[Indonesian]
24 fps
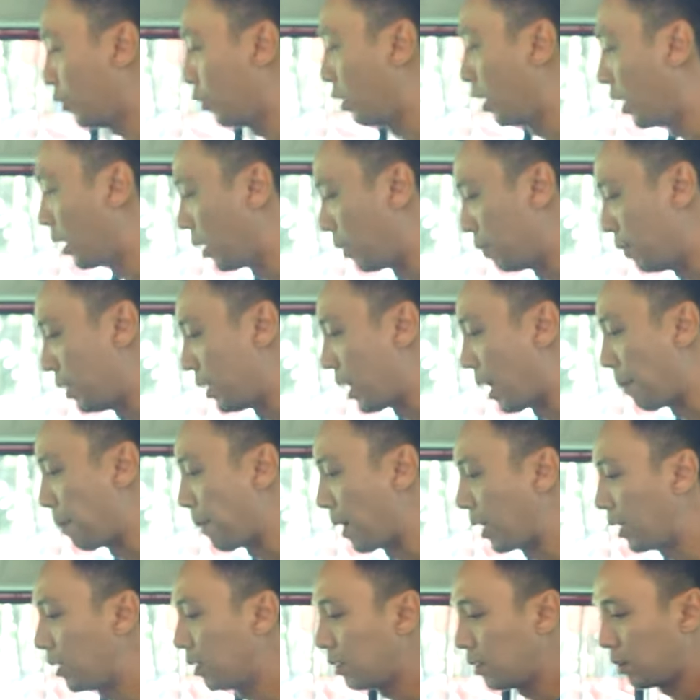juga lebih
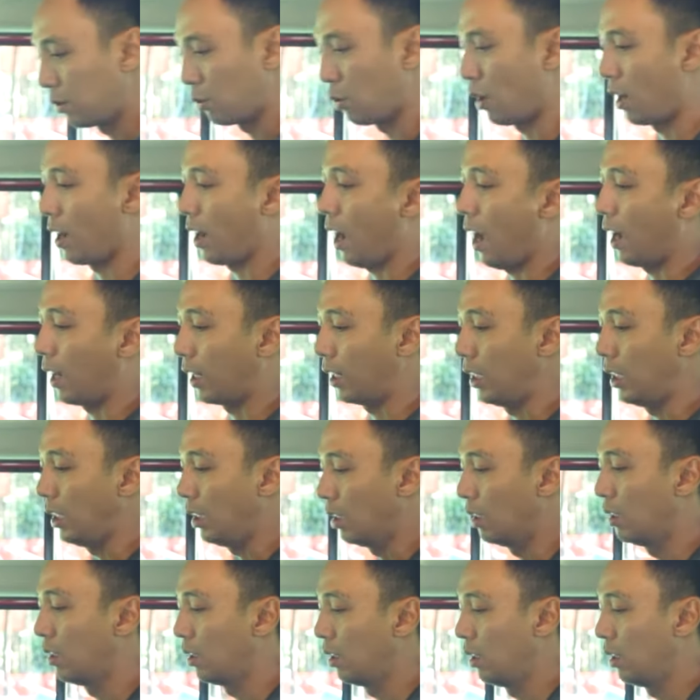nyaman, ruang kaki